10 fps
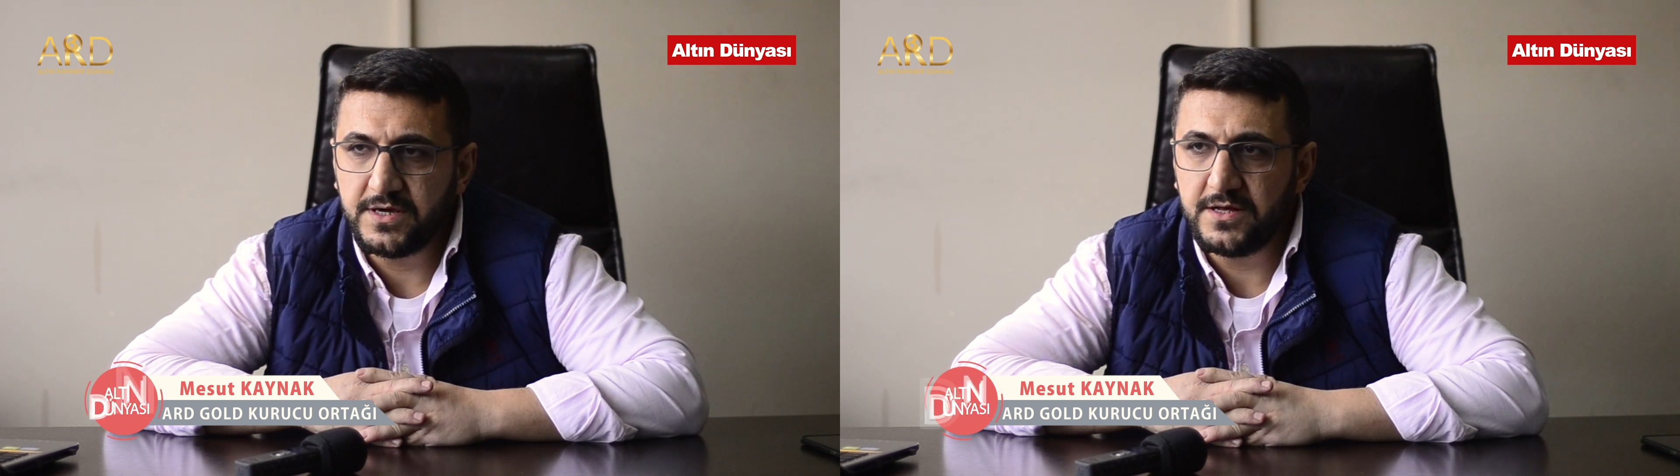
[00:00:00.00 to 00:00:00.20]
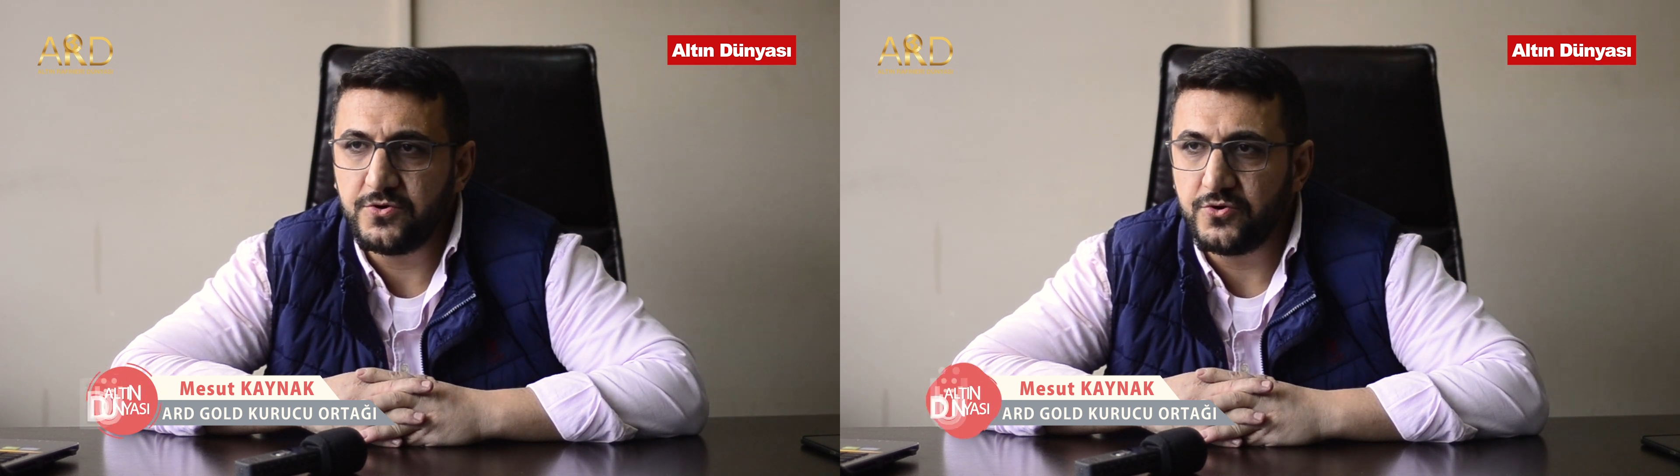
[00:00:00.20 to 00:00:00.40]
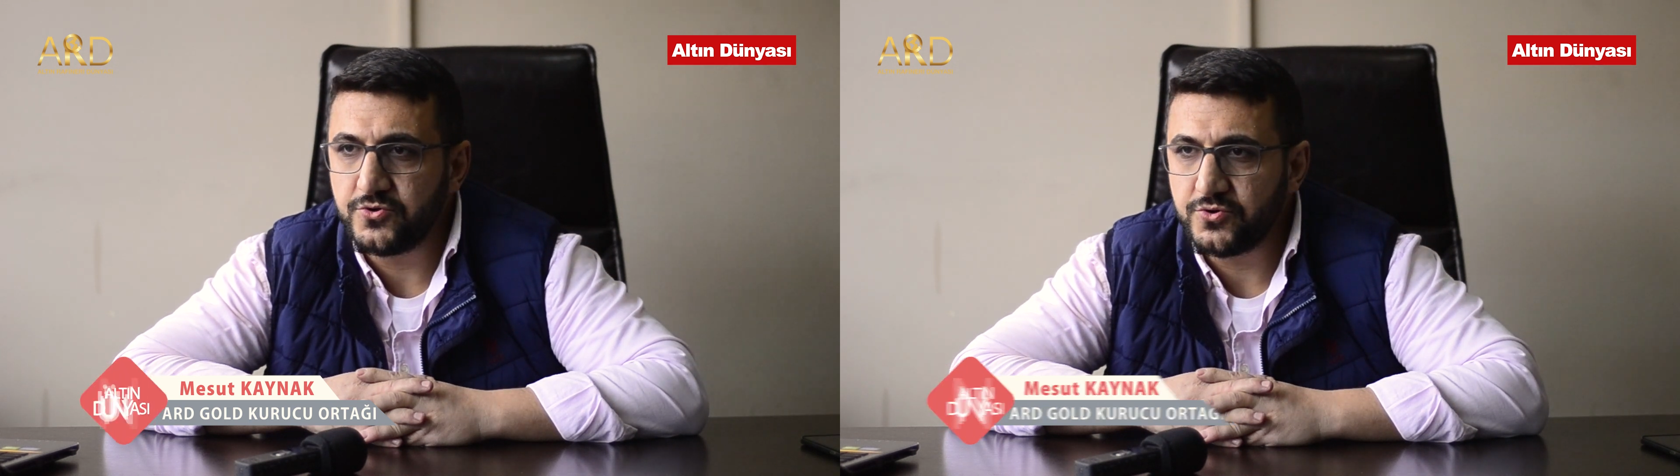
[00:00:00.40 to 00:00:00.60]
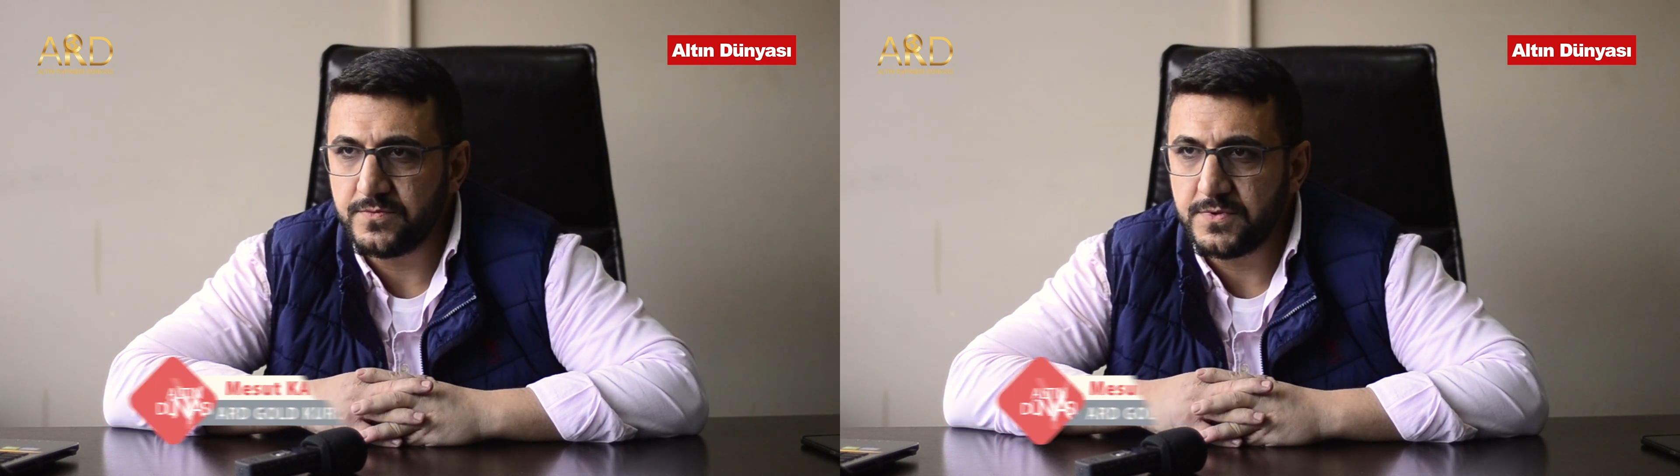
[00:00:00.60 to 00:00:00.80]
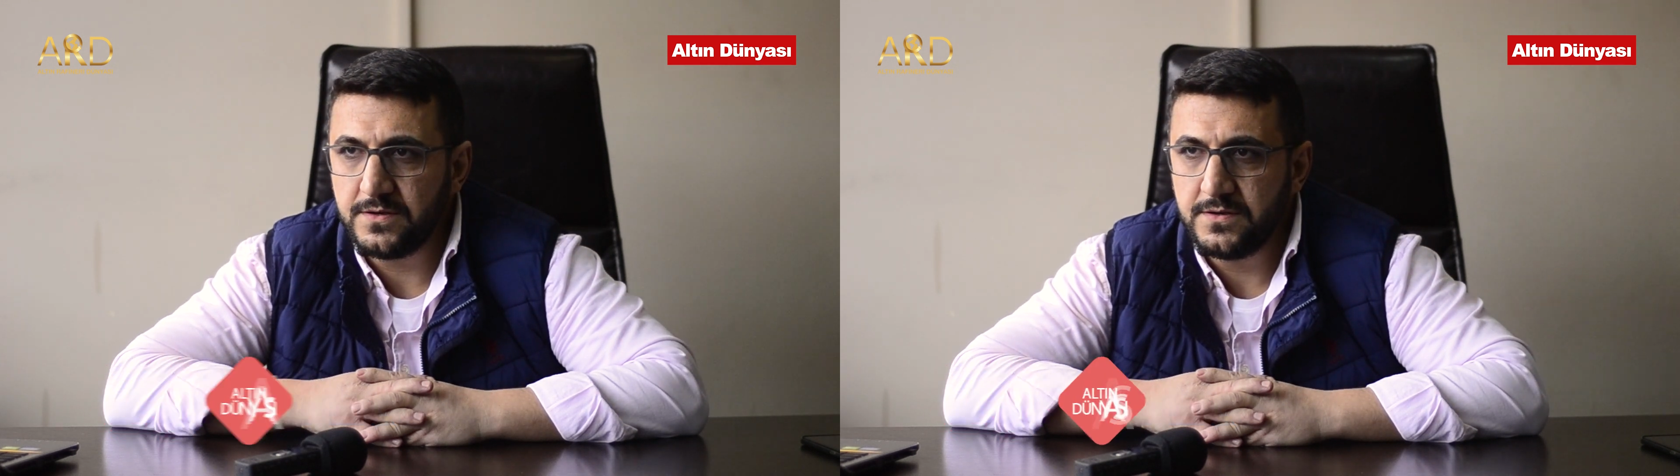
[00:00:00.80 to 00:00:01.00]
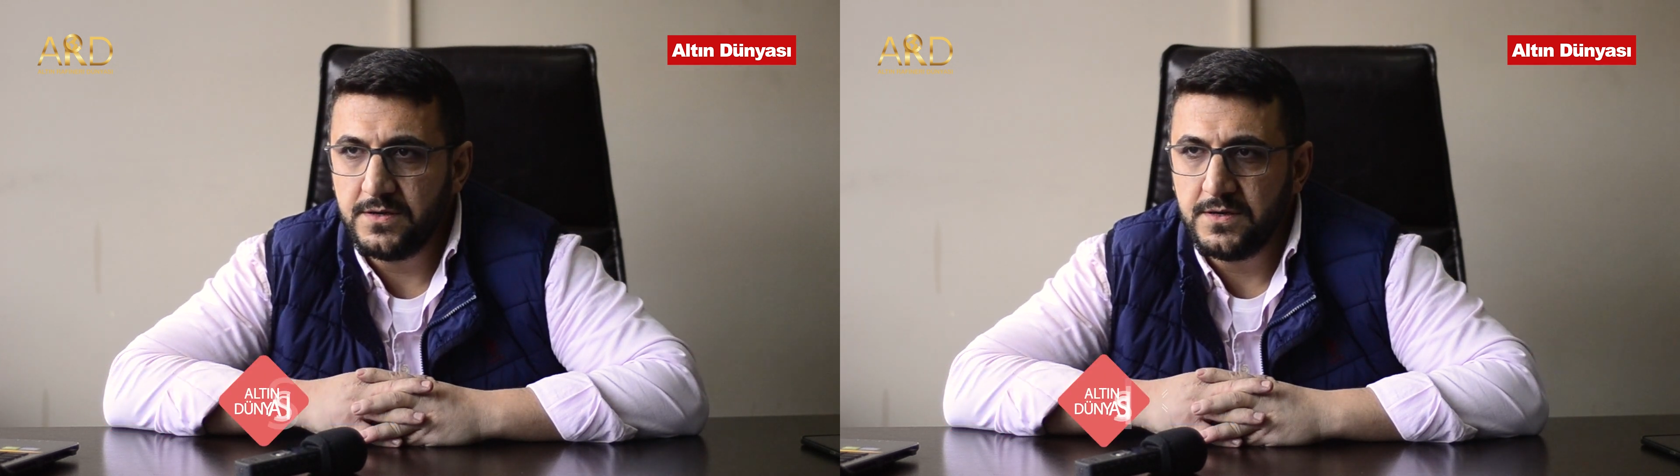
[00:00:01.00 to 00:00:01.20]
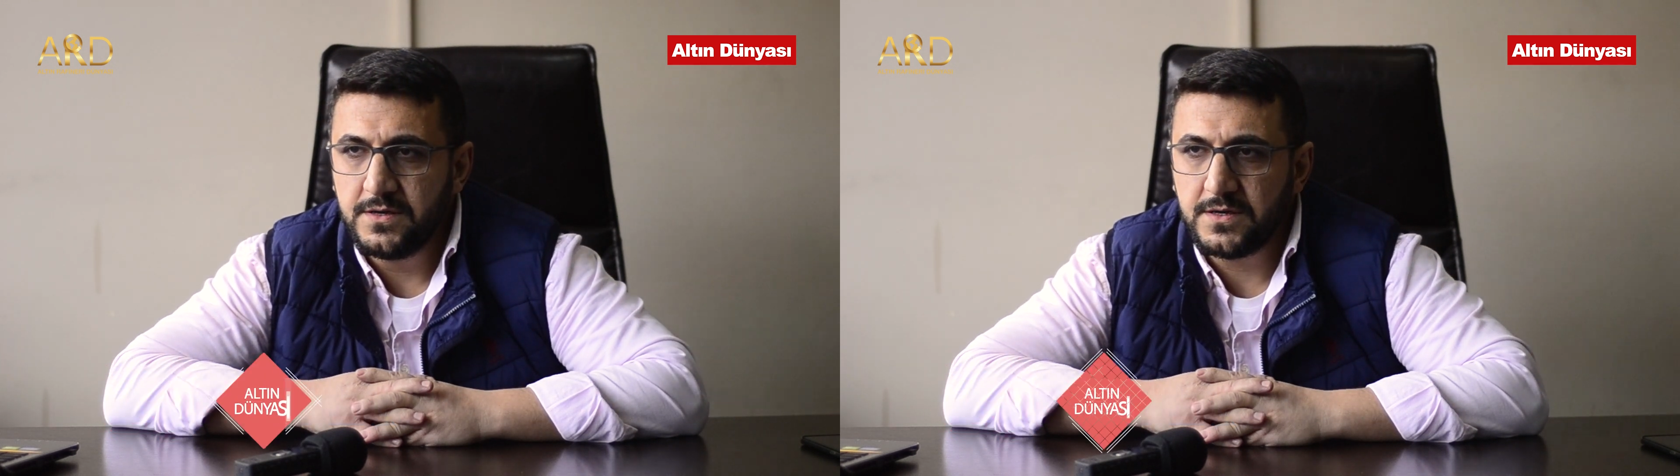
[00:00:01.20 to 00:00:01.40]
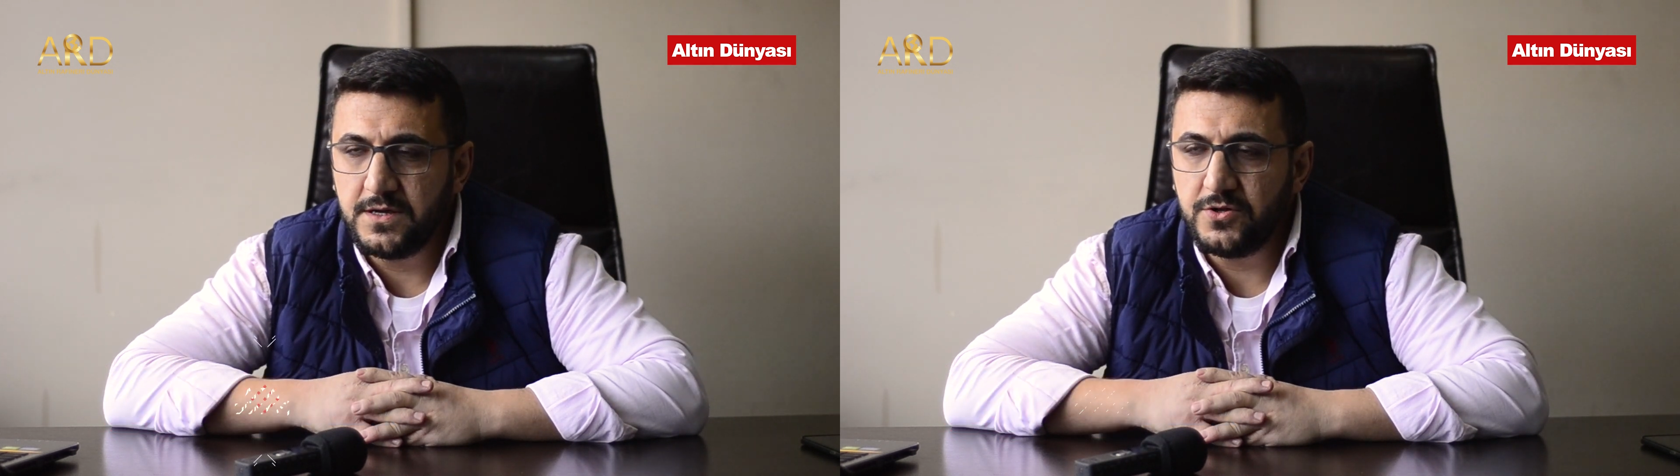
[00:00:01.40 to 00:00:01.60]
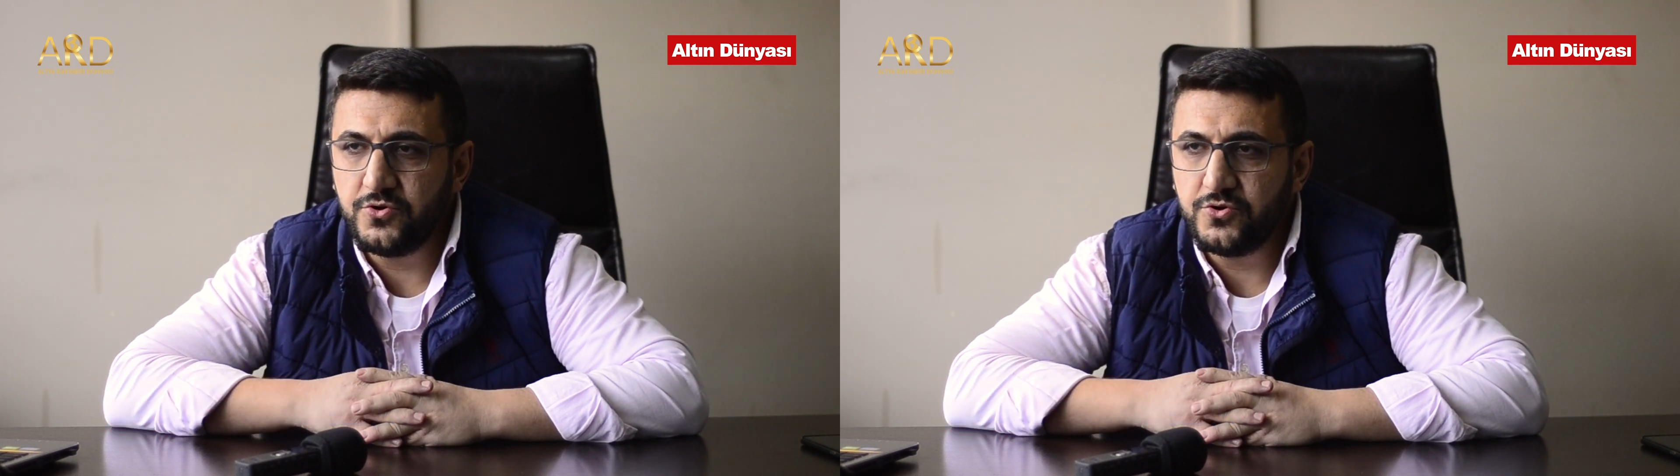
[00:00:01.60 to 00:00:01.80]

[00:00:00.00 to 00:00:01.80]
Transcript: Geri dönüşümde. Geri